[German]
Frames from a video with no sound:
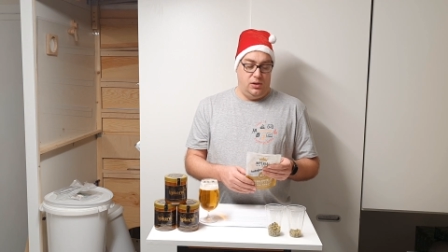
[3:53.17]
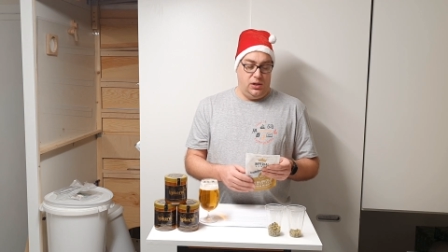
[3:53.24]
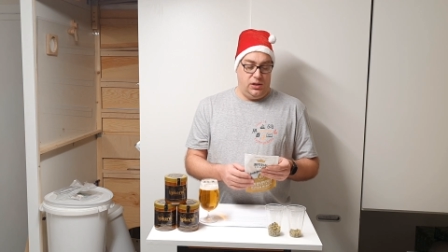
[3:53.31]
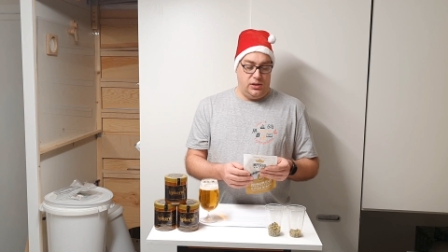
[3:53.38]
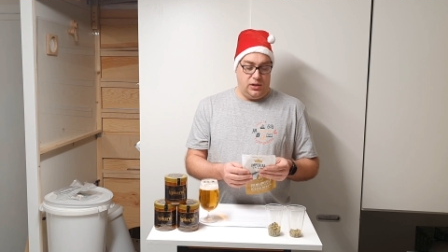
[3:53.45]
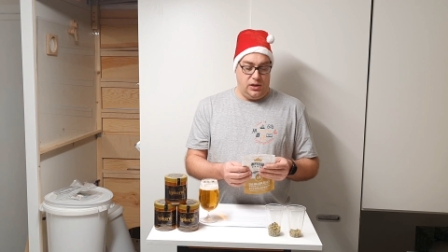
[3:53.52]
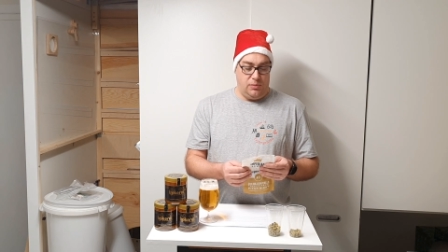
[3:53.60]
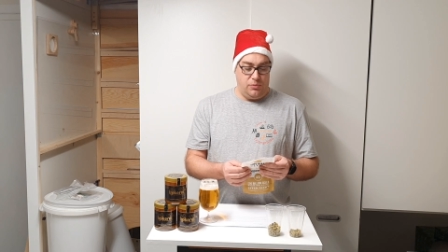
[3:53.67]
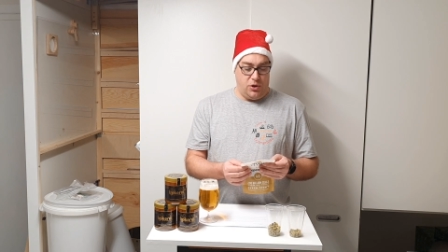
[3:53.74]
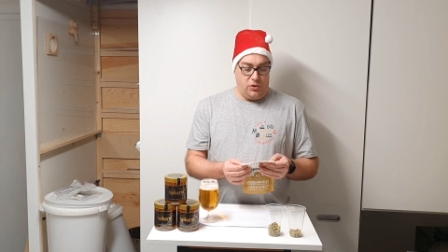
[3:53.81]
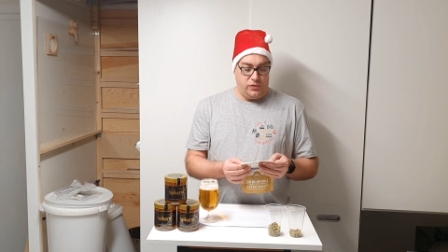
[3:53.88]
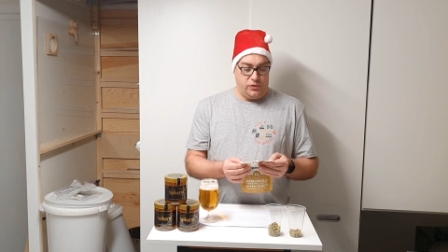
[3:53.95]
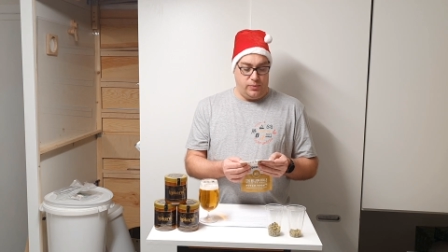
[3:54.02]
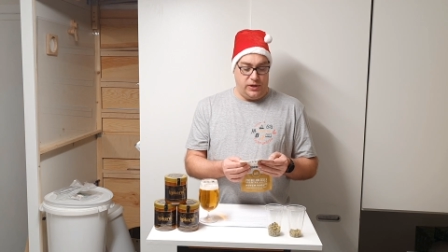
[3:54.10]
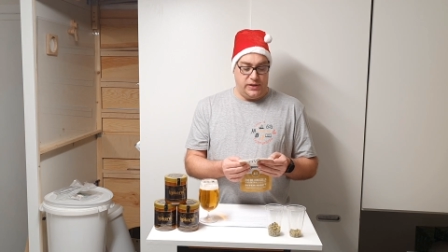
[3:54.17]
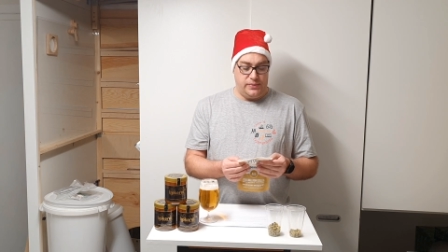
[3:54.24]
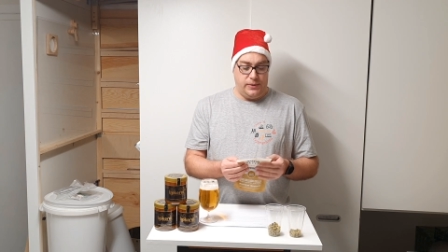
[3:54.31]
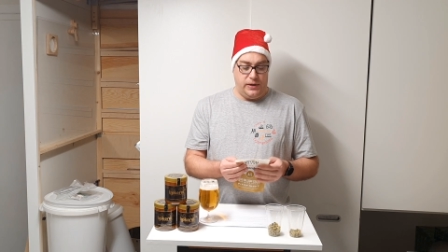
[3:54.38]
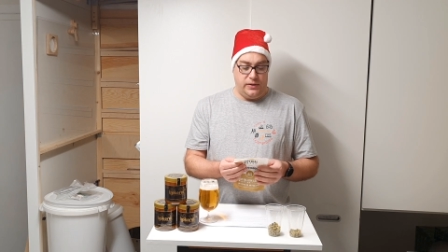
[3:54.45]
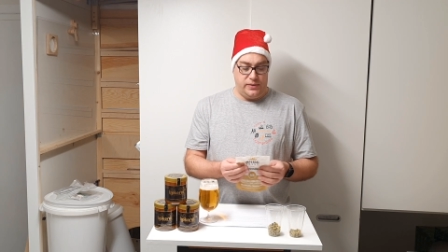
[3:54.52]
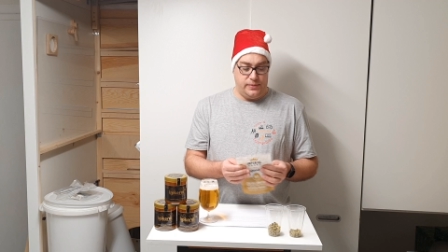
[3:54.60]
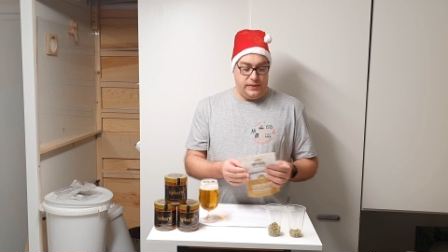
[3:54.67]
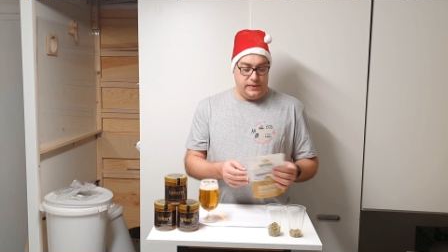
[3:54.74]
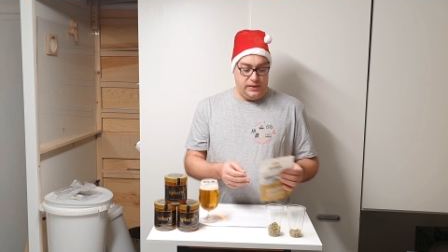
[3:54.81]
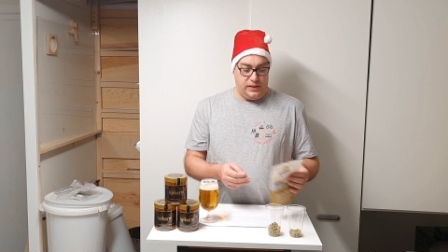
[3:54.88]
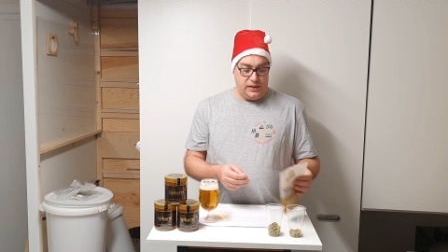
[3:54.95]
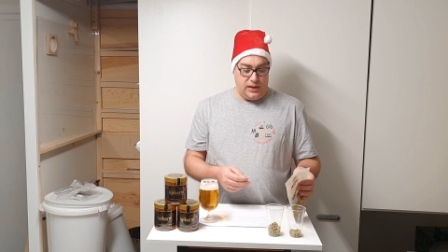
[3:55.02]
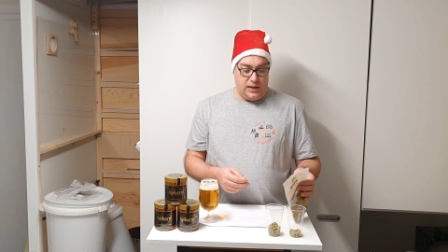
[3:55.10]
die ich dann eben auch so bei
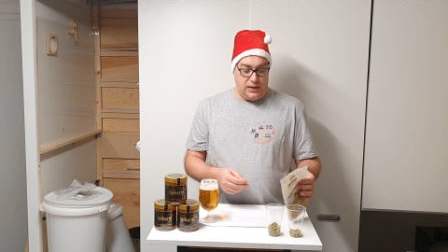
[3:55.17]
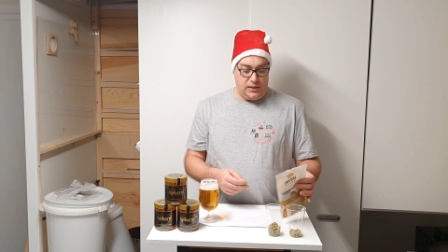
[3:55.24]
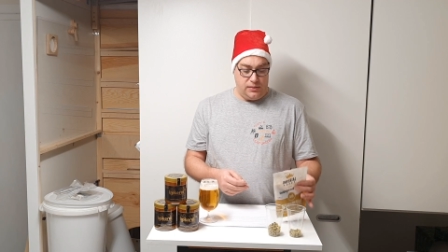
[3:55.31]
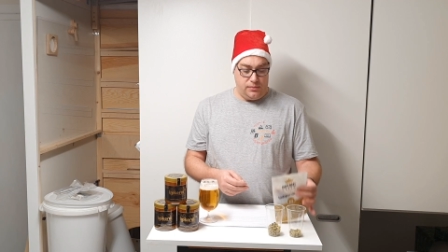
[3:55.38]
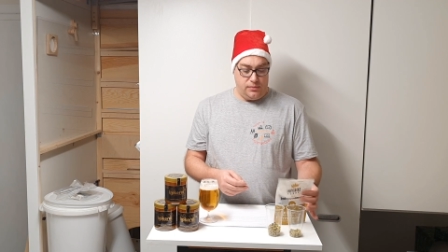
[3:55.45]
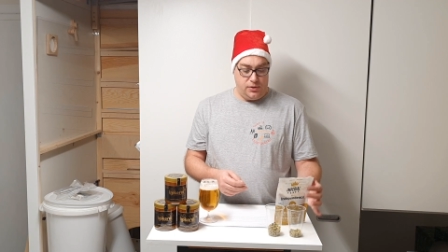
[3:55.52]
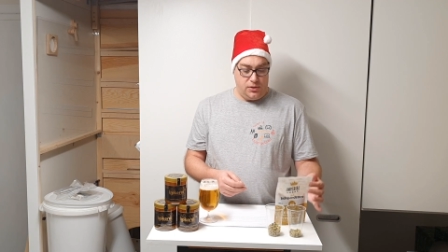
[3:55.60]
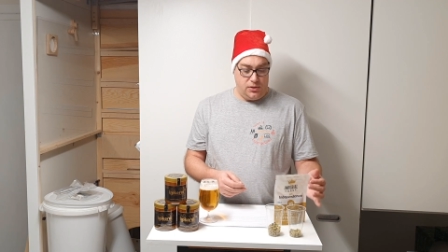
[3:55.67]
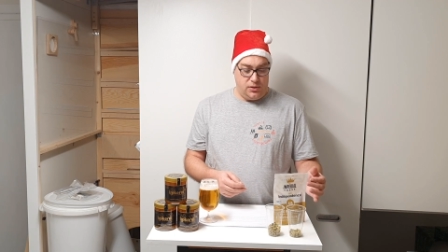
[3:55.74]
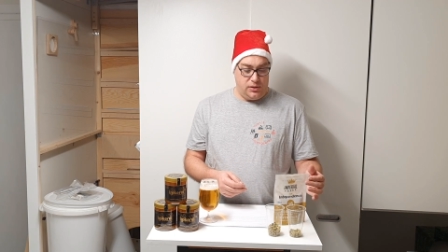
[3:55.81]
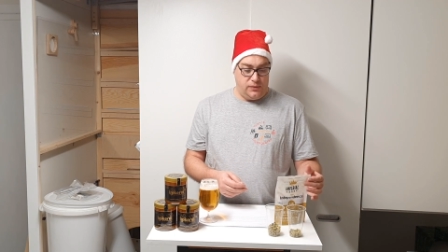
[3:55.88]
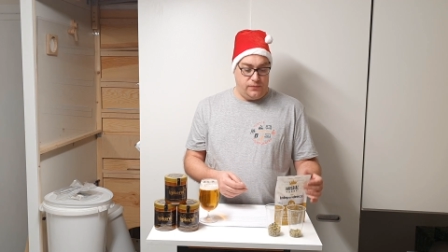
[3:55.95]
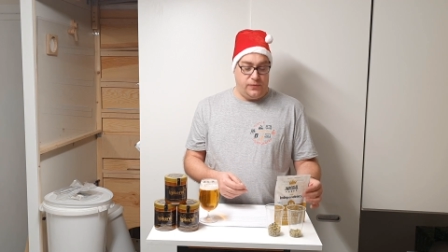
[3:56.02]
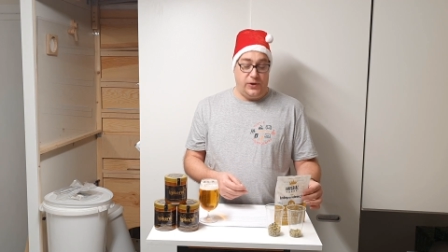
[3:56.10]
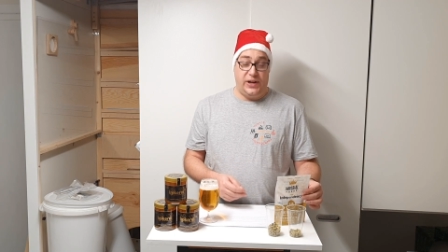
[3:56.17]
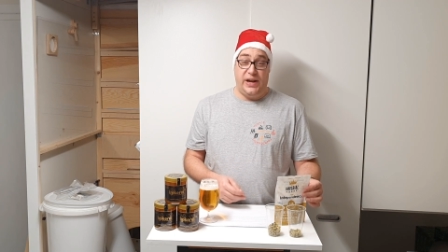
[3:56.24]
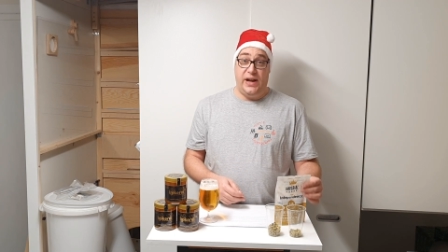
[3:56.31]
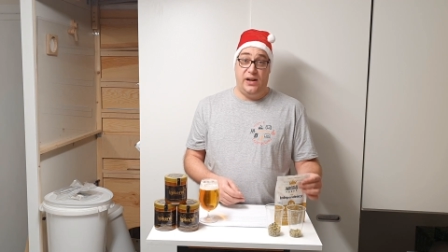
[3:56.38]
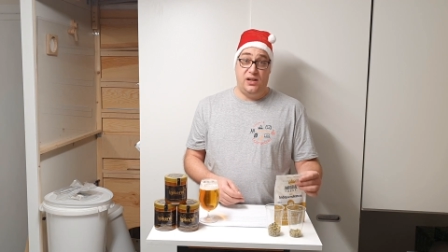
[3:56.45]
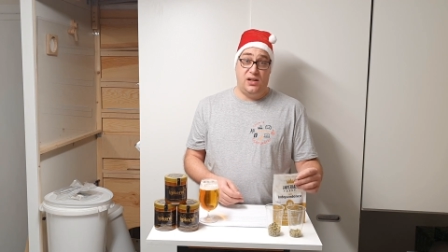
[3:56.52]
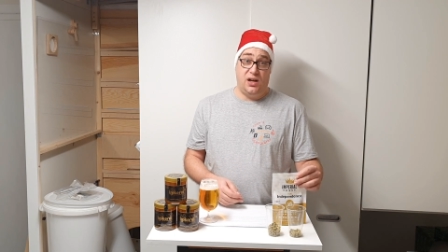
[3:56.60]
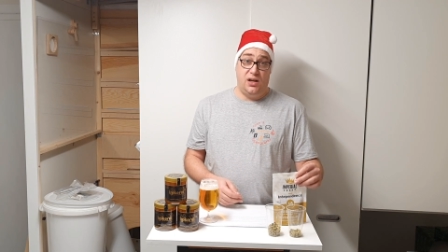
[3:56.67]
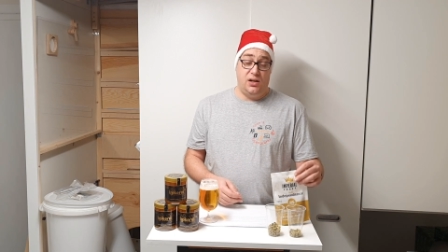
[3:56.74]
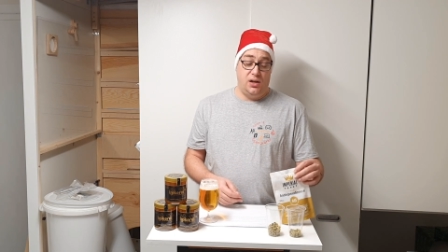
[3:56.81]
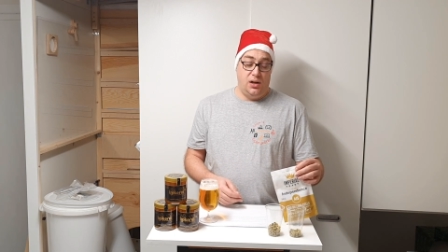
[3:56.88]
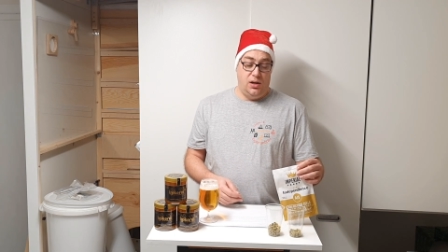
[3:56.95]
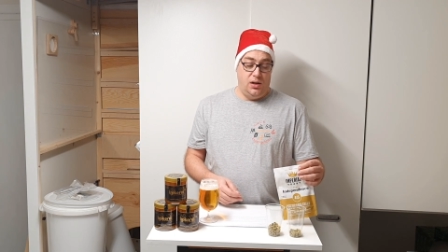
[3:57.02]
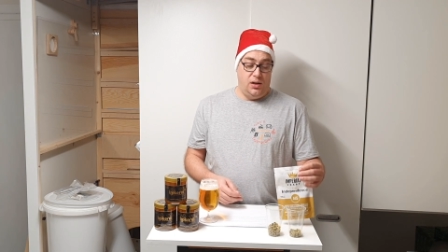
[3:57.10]
22 Grad äh, vergären
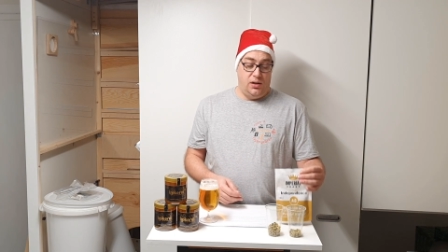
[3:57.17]
kann.